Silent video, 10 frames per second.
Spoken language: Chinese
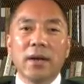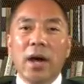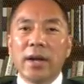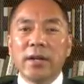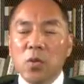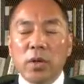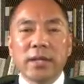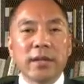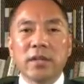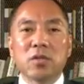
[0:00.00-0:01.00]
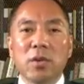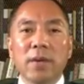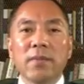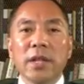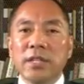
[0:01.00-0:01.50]
而且我在这
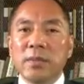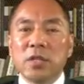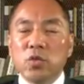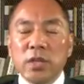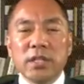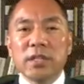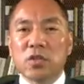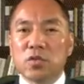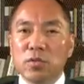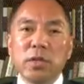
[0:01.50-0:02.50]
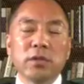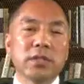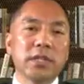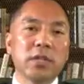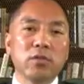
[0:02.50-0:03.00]
说，你们最近的所有
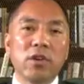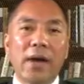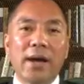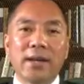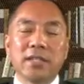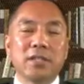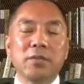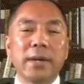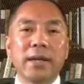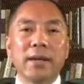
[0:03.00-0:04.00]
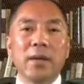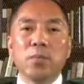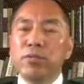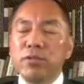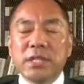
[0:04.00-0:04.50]
的这些做法和行为，
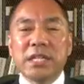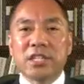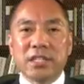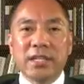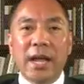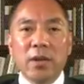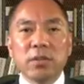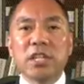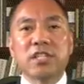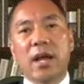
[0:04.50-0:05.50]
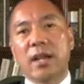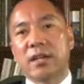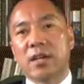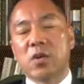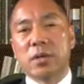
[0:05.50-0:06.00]
不仅严重的伤害
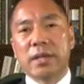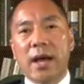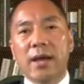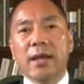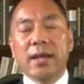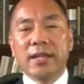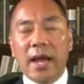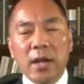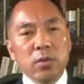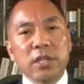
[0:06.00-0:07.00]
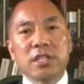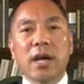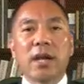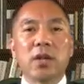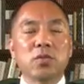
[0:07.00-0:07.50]
了这个国家，严重的
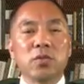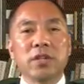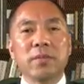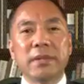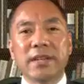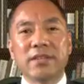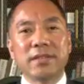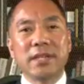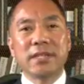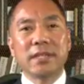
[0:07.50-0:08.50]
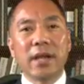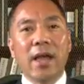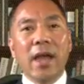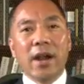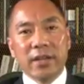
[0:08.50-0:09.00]
伤害了中国人民在世界的形象，
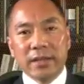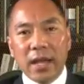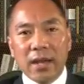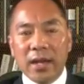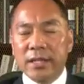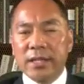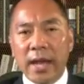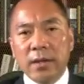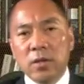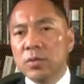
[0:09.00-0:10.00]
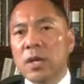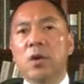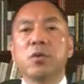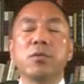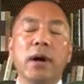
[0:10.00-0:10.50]
而且带来了严重的
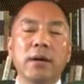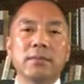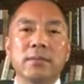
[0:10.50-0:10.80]
后果。